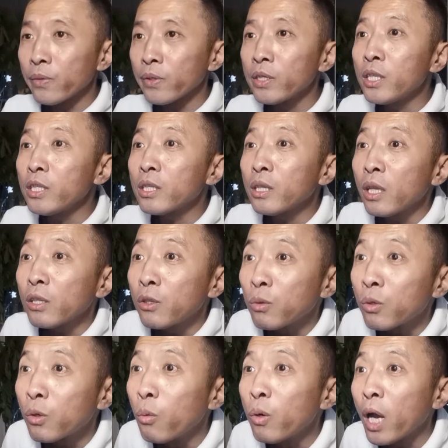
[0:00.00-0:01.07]
其实那就是
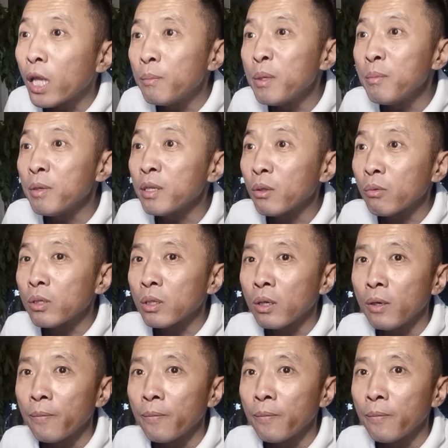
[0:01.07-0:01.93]
公开的秘密，都知道。